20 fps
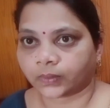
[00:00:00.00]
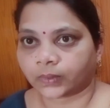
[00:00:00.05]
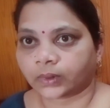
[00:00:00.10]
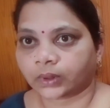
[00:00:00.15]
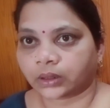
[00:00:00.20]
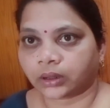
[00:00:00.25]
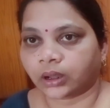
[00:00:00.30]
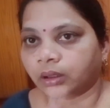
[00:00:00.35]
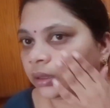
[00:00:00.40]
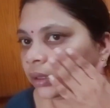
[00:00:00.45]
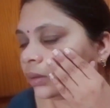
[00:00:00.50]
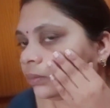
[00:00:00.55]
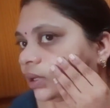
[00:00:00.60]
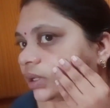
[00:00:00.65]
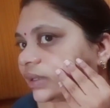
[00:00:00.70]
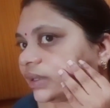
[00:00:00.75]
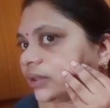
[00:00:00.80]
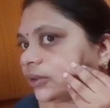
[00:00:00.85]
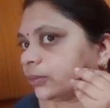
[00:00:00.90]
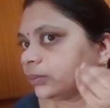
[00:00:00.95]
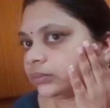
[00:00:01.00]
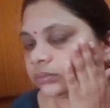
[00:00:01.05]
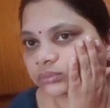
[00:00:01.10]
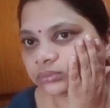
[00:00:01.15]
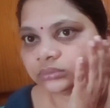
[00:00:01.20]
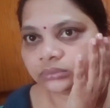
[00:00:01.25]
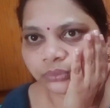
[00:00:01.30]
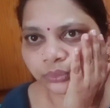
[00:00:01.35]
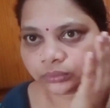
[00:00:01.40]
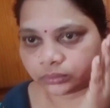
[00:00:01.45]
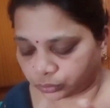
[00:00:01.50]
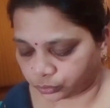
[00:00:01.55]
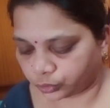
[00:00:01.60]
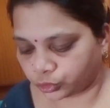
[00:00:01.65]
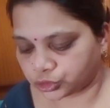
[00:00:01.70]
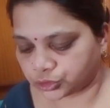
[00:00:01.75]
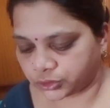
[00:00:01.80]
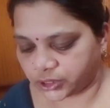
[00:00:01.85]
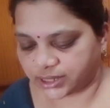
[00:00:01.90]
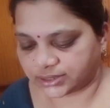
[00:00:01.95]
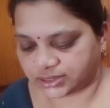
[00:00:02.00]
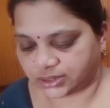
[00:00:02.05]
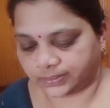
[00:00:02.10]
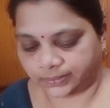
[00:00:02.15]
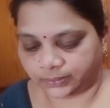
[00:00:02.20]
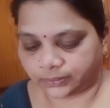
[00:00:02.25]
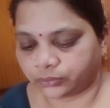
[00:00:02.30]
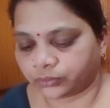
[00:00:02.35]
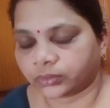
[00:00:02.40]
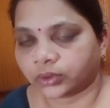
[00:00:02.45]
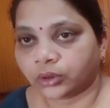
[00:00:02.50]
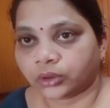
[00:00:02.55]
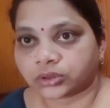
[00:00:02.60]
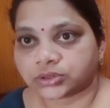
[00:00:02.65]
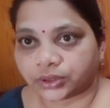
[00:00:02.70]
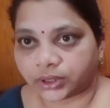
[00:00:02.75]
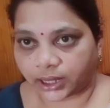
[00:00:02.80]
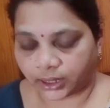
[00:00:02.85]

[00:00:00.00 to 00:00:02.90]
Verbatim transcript: మనం ఫస్ట్ ప్యాక్ వచ్చేసి ఎక్తో వేసుకున్నాం కదా